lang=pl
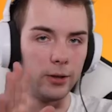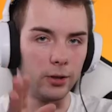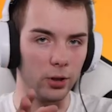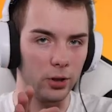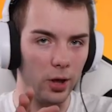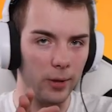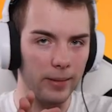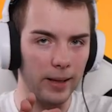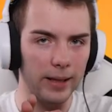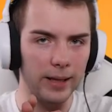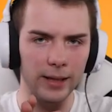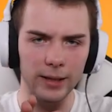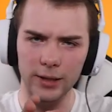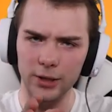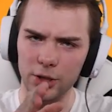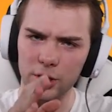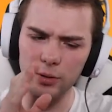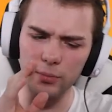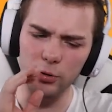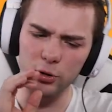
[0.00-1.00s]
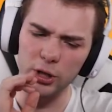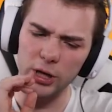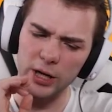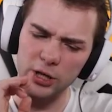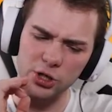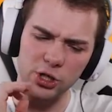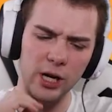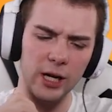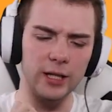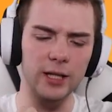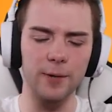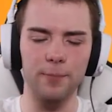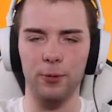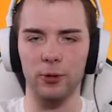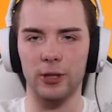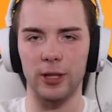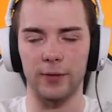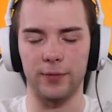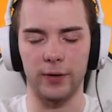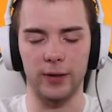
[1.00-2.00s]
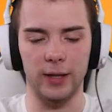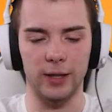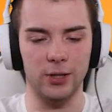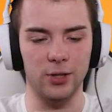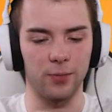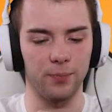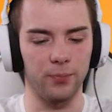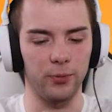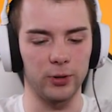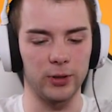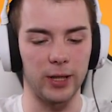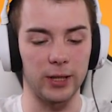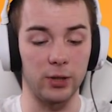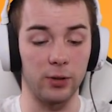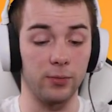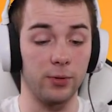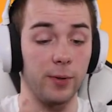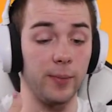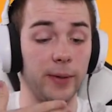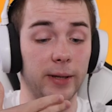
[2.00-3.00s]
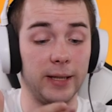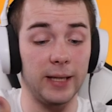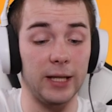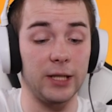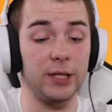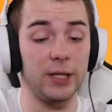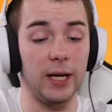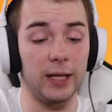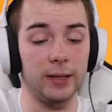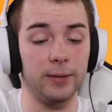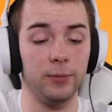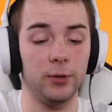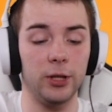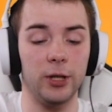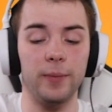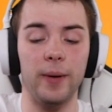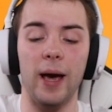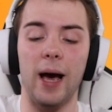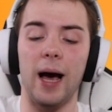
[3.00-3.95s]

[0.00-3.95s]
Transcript: No dobra, ja jeszcze może aż tak nie potrafię grać tą postacią, żeby grać na tym trybie,